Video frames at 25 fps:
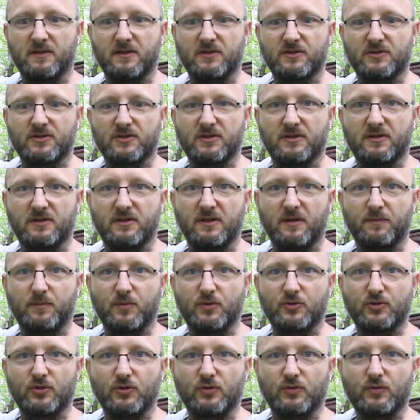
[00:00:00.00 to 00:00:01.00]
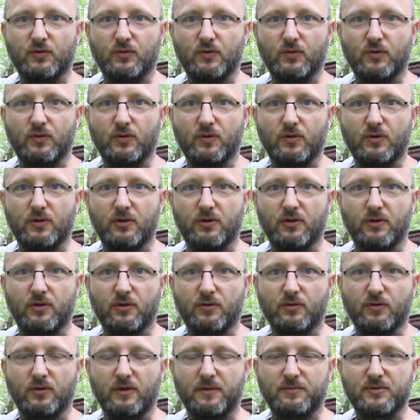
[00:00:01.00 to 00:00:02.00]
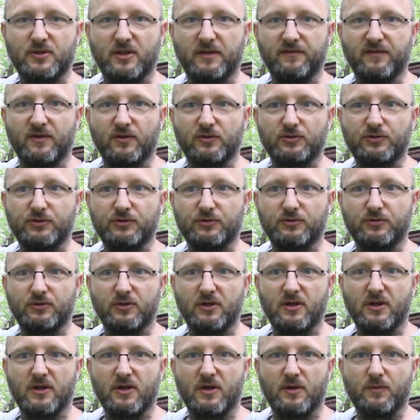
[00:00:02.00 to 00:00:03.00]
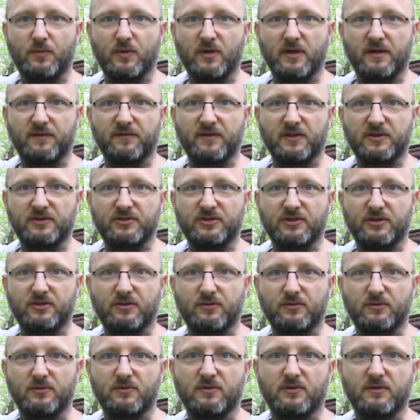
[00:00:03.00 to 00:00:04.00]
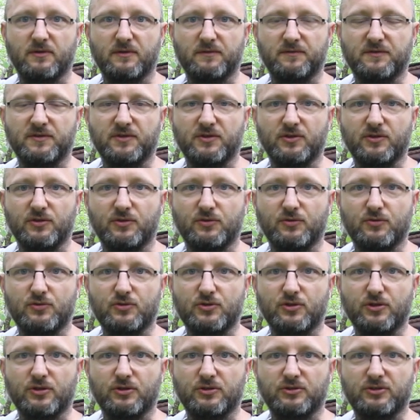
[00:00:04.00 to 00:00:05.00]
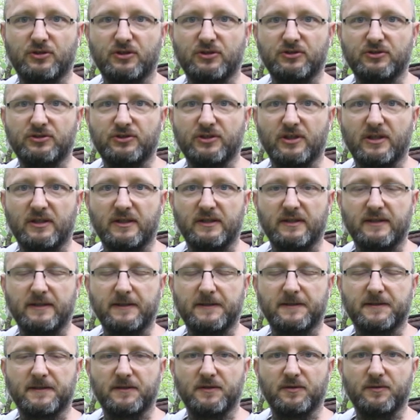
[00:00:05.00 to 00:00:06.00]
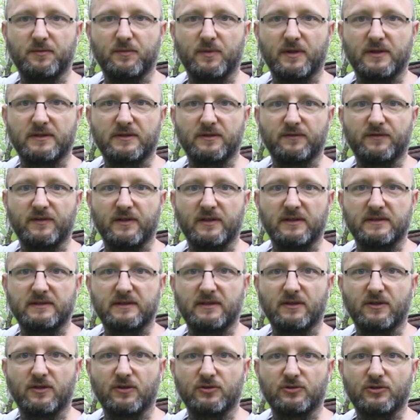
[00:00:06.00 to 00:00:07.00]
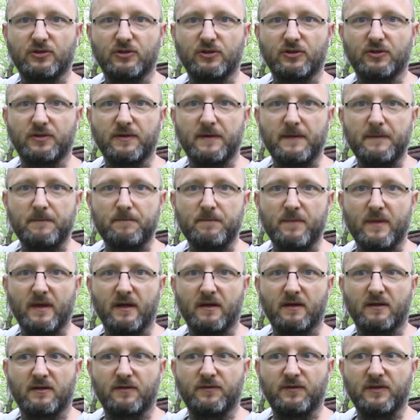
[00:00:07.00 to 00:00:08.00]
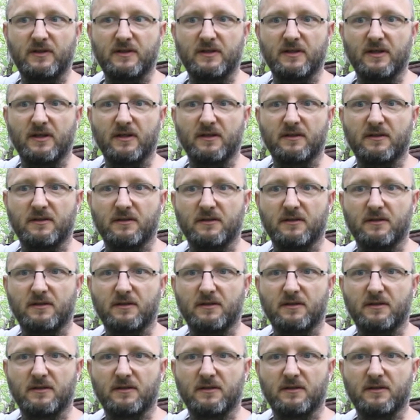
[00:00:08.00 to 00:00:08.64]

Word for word: że na początku roku, na przedwiośniu pojawia się w nich dużo roślin zielnych i bardzo wiele z tych roślin kwitnie.